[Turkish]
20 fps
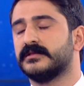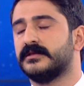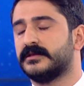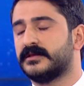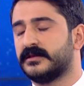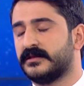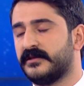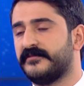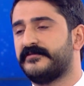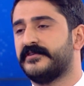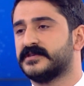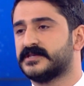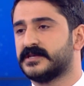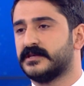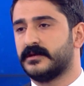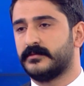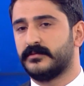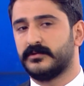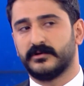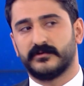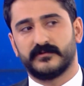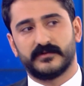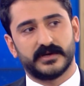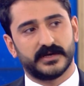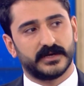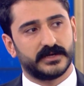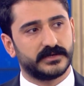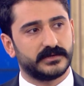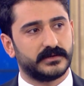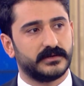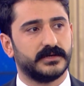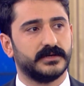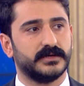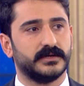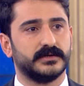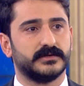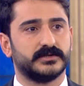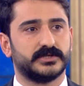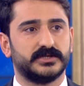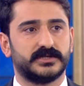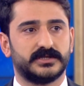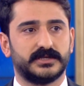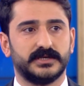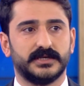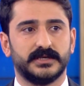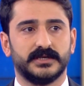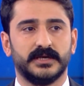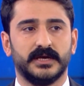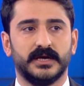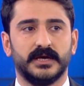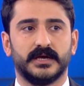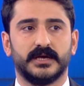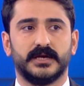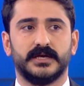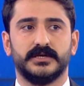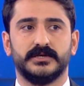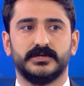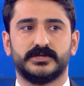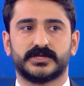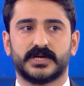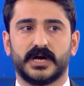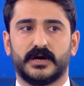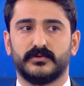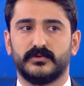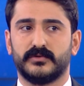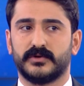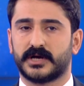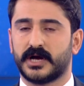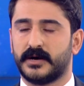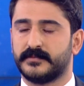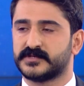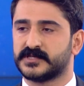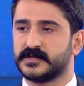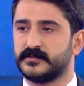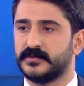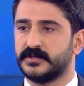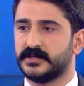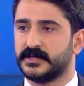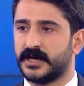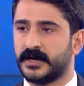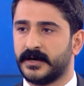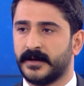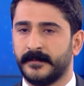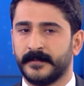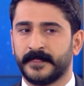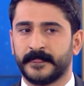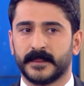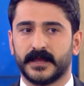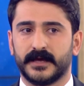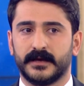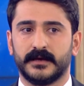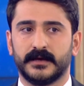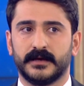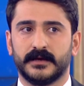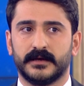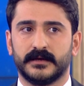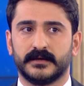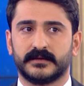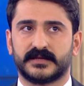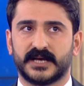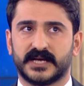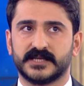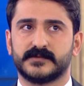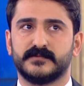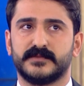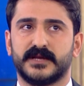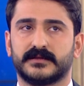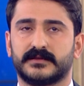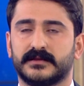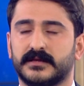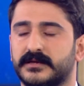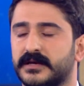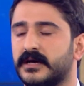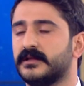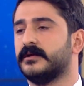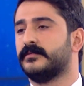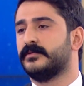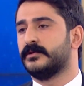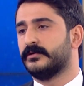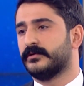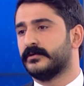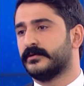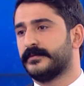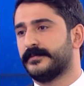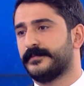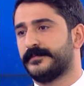haklı nedenle feshedebiliyor ve e, ciddi e, iş kanunu kapsamında e, tazminatlarını alabiliyor.